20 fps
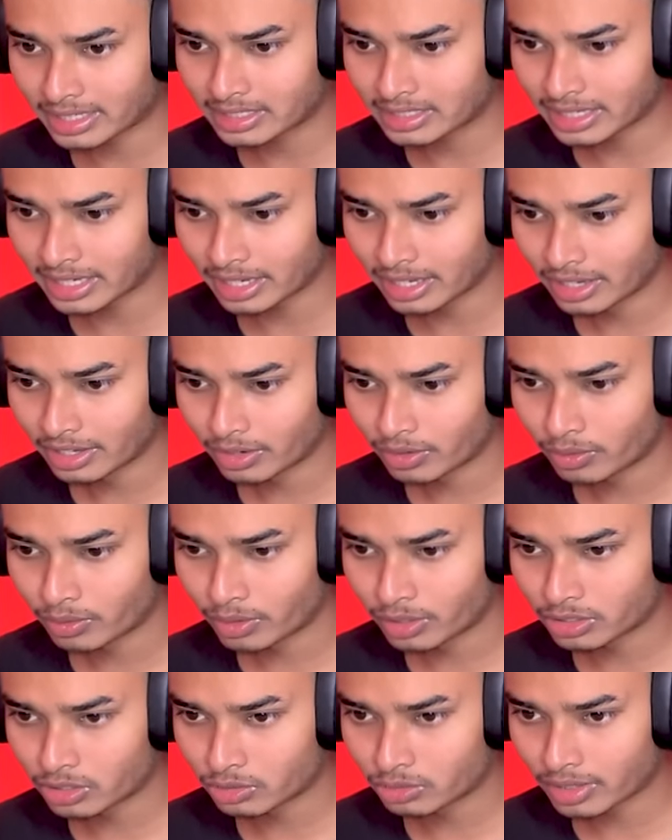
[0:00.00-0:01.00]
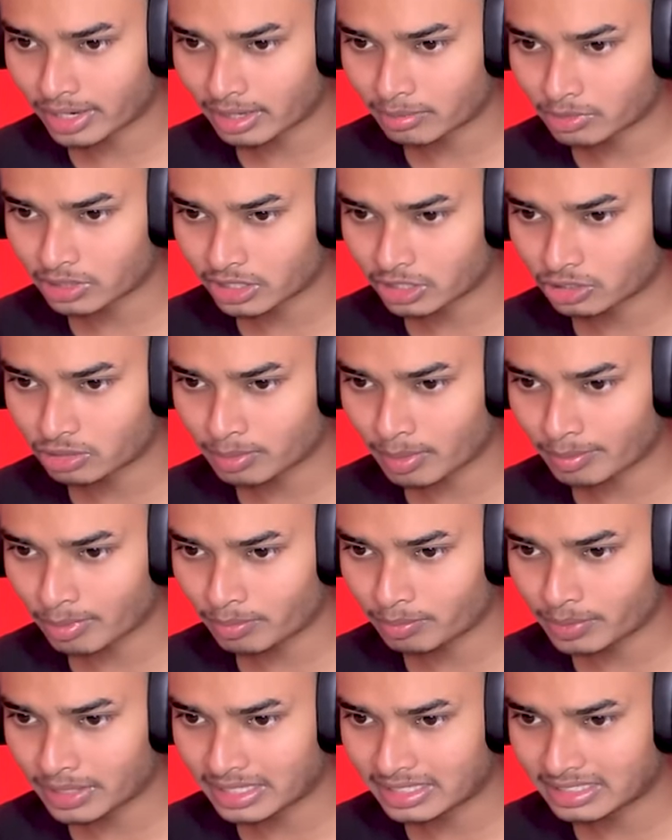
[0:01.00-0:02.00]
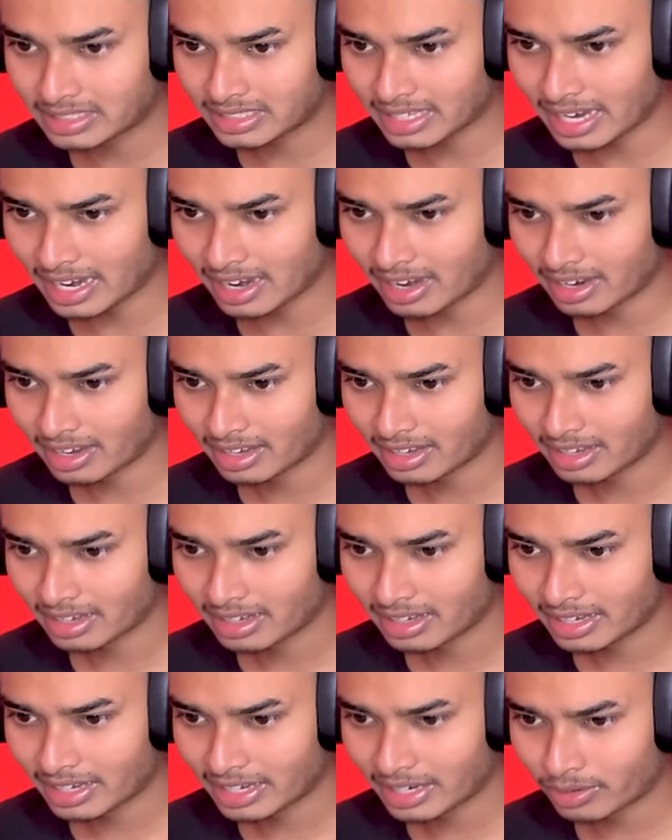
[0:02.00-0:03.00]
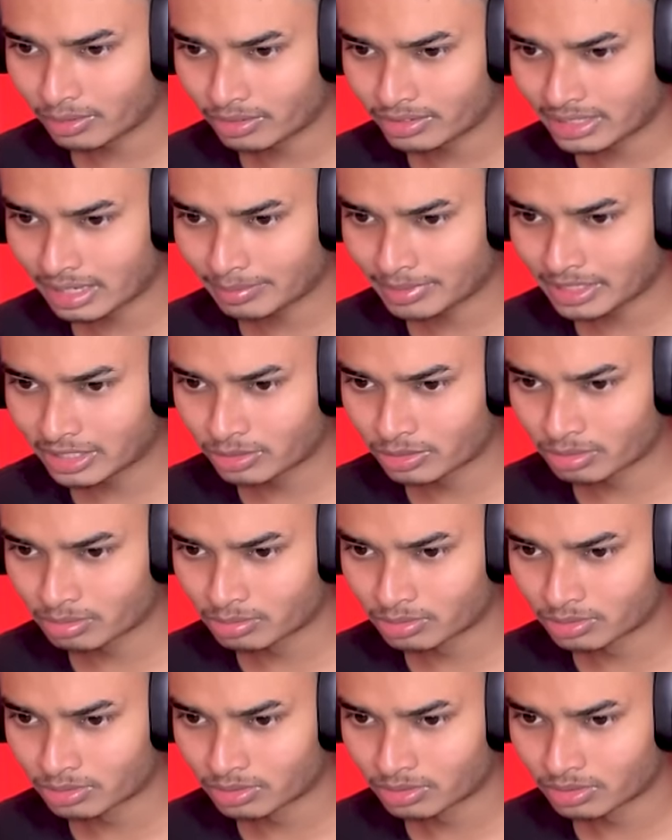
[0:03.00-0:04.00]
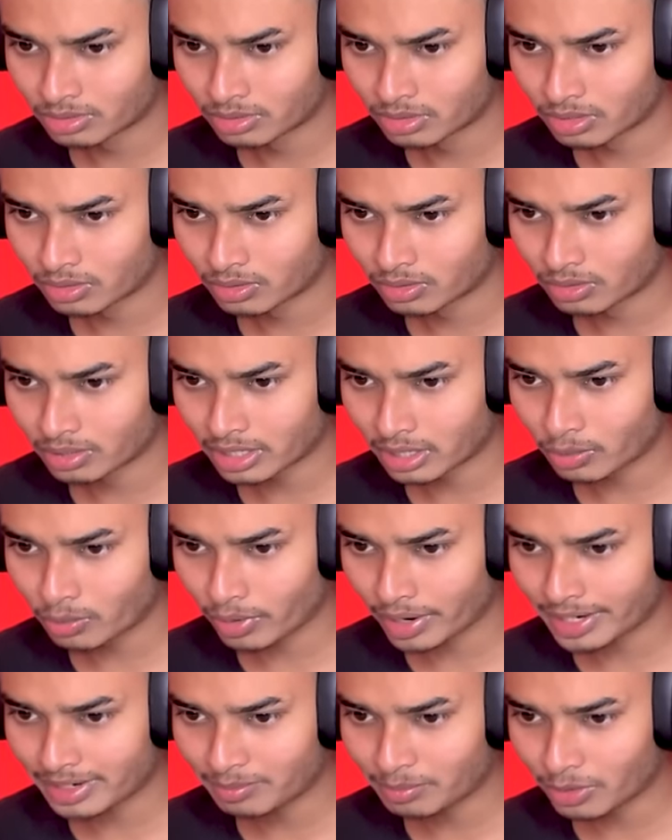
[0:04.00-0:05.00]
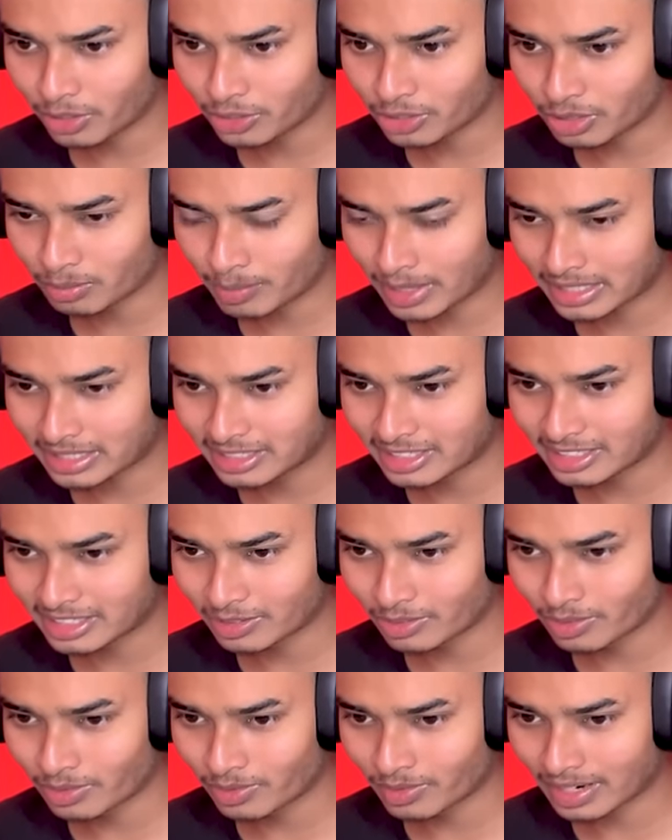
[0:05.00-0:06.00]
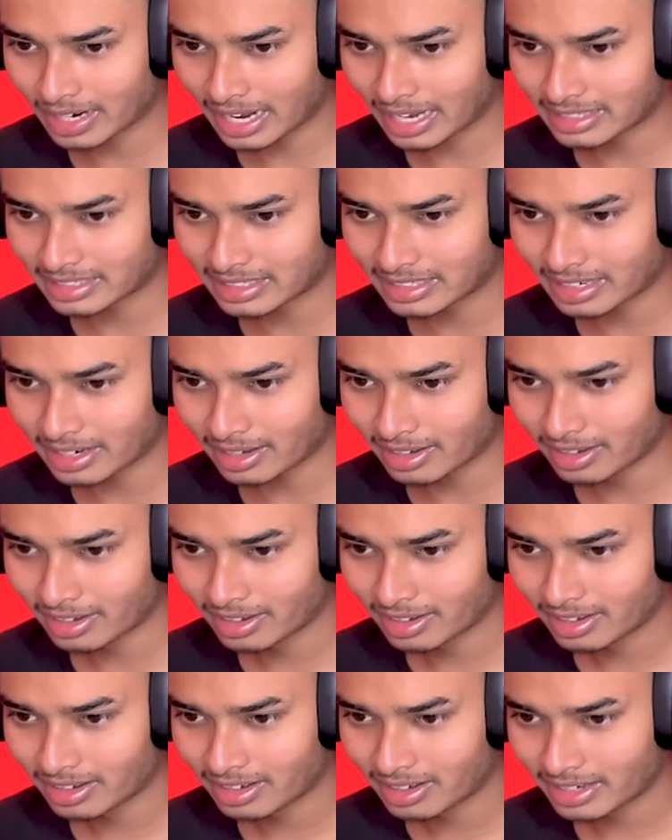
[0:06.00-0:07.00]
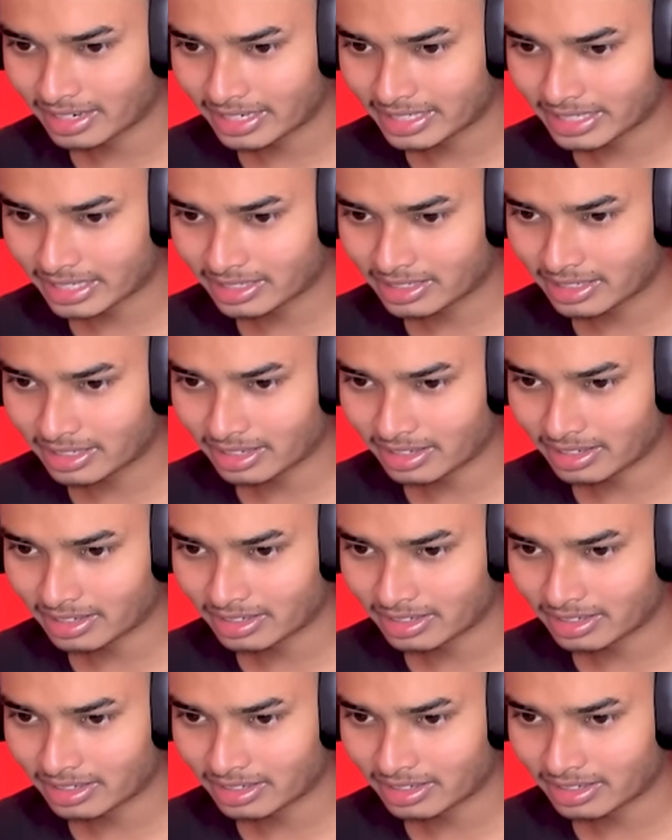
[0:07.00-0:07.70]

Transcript: আছে হয়তো ড্রয়ারের মধ্যে কিছু পাবো পেন্সিল এগুলো দিয়ে আমি কি করব ওকে কয়েন কয়েন তো পাচ্ছি যেগুলো কোনো কাজের না এটা কি